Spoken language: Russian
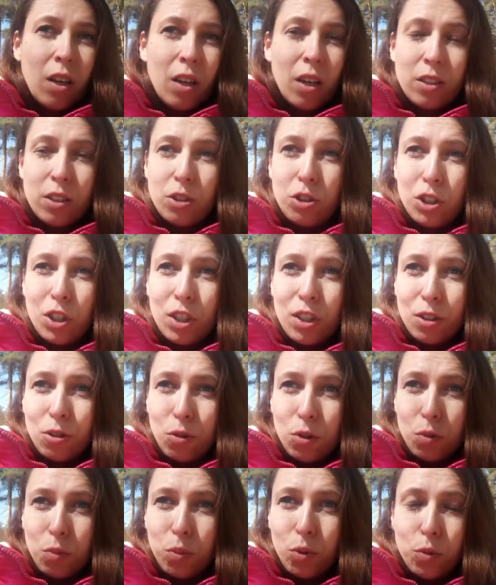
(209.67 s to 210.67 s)
Это человек,
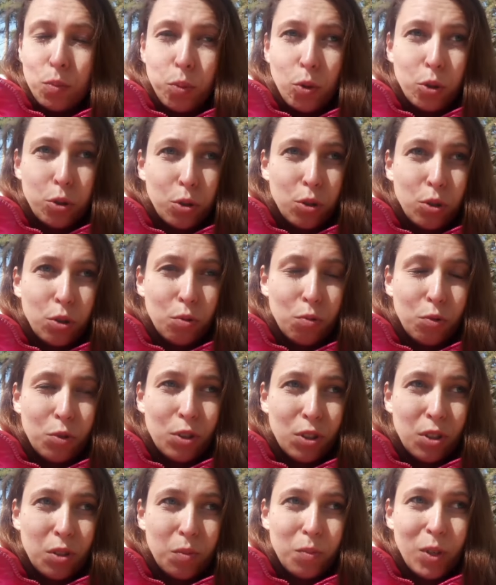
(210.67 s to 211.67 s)
который будет просто тянуть
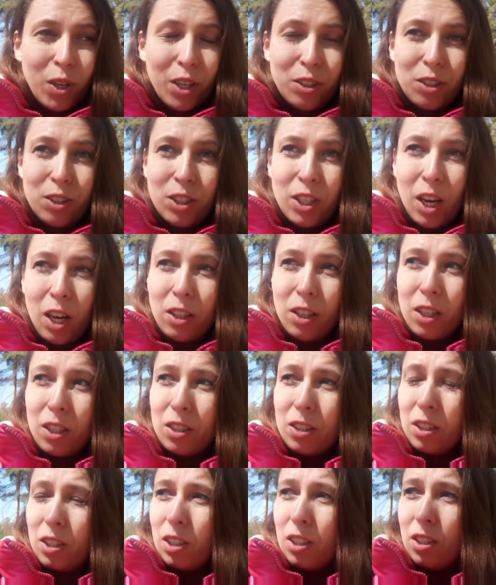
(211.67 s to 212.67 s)
на себя одеяло,
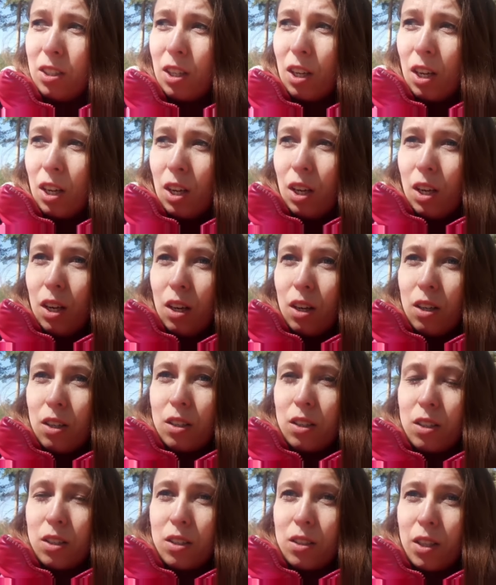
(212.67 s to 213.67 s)
и
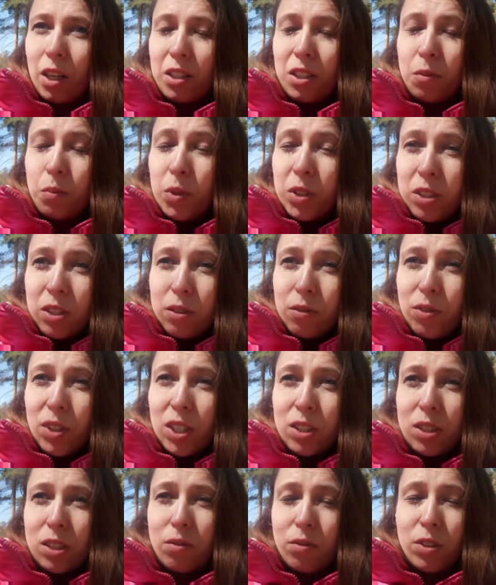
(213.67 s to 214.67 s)
э, они
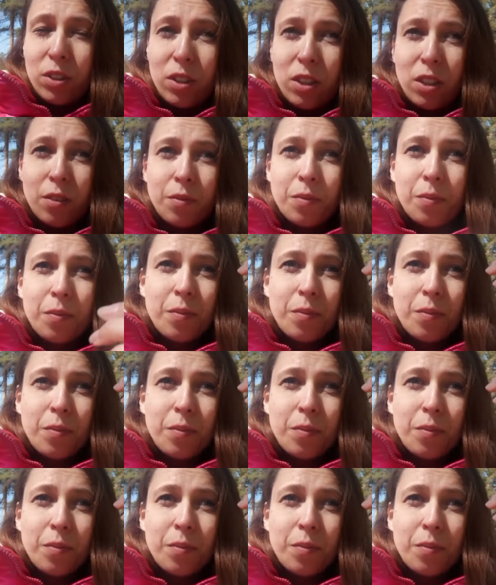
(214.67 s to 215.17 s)
безответственные.